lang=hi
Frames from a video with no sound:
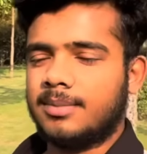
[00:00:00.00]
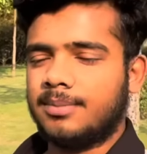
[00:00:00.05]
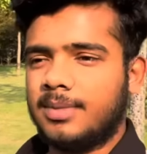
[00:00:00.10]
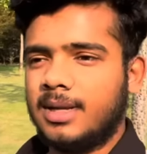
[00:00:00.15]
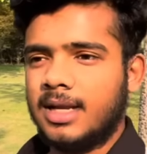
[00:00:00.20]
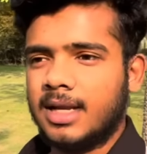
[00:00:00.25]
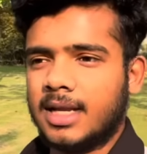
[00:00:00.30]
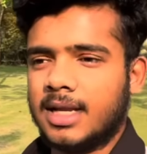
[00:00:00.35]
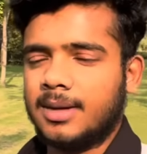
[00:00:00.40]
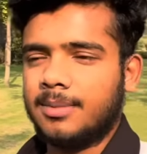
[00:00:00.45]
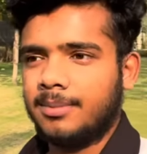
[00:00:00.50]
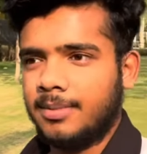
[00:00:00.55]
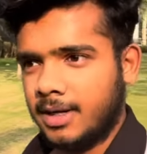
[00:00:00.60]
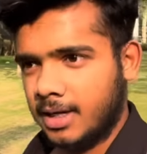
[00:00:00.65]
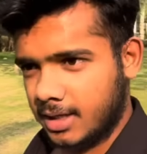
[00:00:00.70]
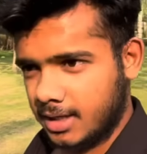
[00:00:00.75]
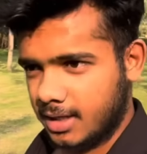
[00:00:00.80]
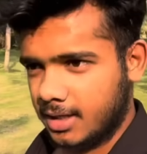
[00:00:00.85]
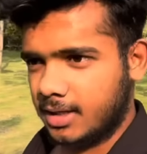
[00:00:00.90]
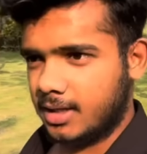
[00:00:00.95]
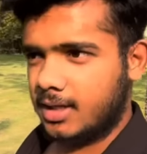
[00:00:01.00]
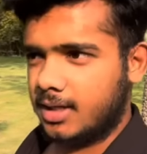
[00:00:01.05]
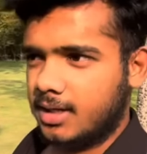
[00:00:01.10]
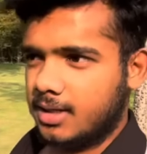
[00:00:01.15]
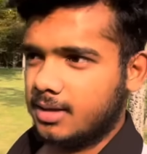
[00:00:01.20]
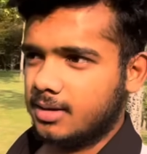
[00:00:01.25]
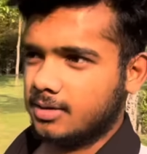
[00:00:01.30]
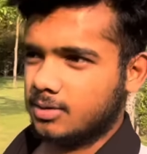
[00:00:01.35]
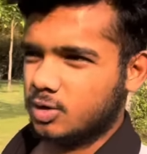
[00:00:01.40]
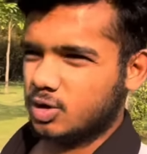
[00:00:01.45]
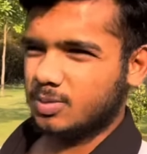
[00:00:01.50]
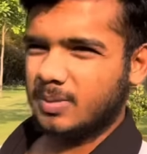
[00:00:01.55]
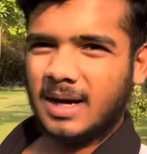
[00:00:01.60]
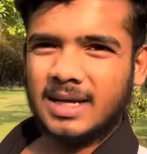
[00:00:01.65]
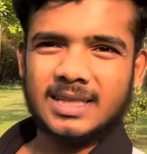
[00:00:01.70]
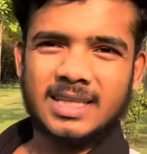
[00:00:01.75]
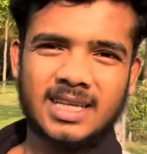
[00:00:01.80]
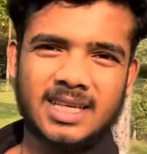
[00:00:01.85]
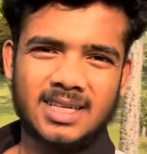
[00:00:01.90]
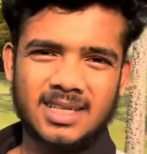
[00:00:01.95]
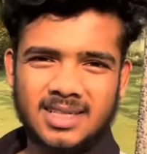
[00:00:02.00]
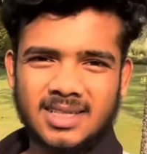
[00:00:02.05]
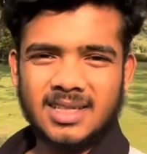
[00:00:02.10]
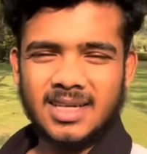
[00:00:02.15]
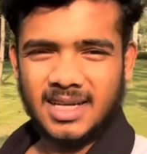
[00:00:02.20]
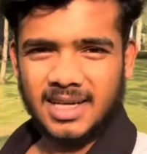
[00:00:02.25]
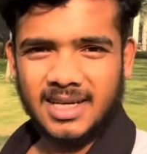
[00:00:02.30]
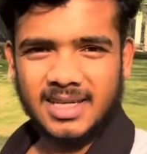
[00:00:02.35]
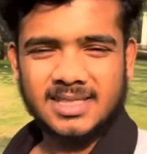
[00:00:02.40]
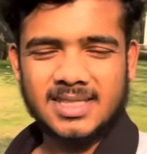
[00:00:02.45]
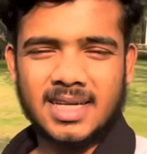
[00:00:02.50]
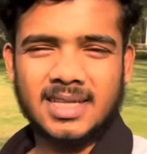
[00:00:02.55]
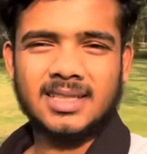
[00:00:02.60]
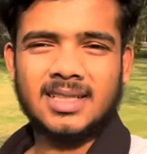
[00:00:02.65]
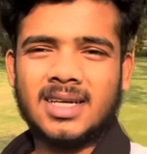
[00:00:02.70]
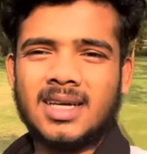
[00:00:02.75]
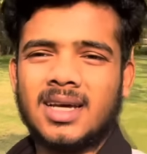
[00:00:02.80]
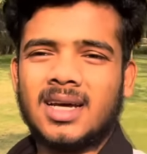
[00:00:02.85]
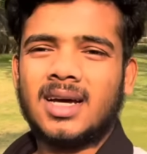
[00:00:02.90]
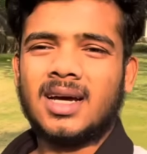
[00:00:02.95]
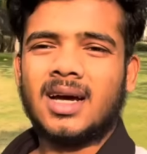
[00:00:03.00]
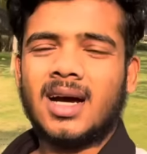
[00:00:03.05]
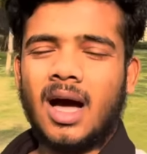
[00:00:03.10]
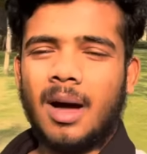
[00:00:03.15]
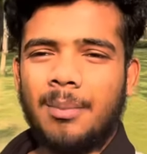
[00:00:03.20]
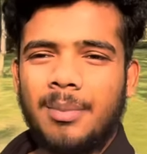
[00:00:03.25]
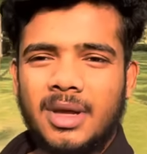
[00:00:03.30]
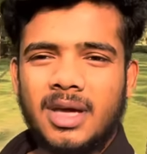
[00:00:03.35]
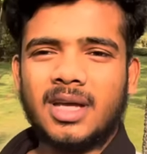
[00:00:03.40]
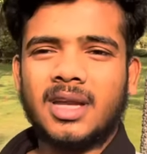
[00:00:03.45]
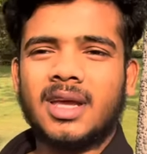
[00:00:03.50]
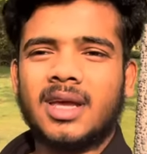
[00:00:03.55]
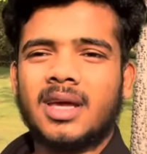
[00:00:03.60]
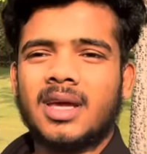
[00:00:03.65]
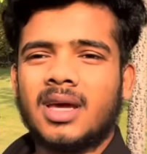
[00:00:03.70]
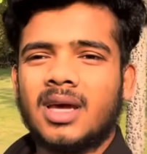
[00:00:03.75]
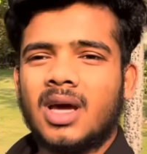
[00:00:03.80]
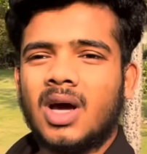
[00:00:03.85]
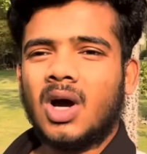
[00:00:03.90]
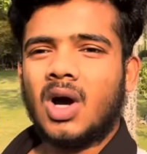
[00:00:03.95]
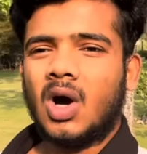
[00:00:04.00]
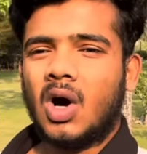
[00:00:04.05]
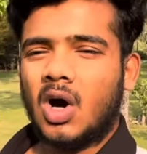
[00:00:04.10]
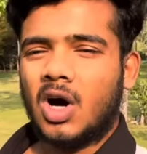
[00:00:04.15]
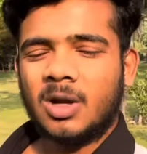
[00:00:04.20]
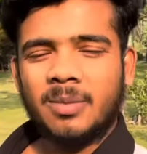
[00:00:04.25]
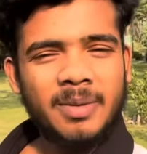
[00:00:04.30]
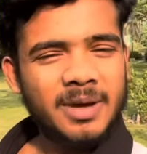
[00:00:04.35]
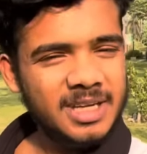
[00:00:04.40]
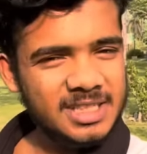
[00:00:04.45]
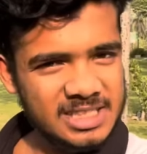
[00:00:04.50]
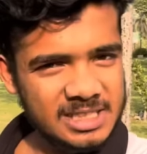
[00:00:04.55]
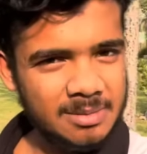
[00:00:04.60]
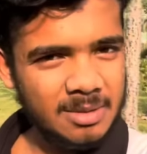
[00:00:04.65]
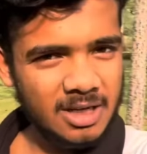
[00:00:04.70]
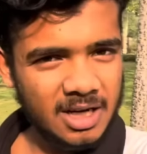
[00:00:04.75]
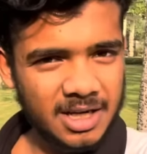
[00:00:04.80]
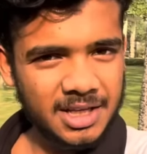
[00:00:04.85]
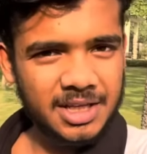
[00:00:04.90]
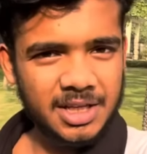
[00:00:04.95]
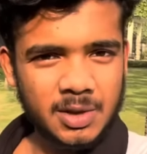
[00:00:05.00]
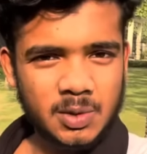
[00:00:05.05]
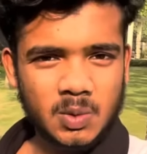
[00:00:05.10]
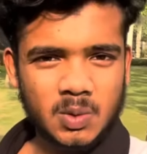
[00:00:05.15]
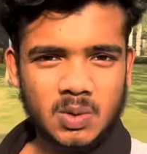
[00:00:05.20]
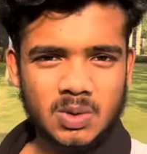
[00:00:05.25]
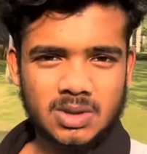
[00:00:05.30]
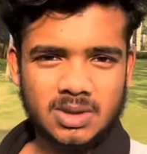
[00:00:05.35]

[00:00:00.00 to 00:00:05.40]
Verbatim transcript: मिल मिल के कुछ बातें करेगी शायद हम भी करेंगे और मैं किसी भी लड़की को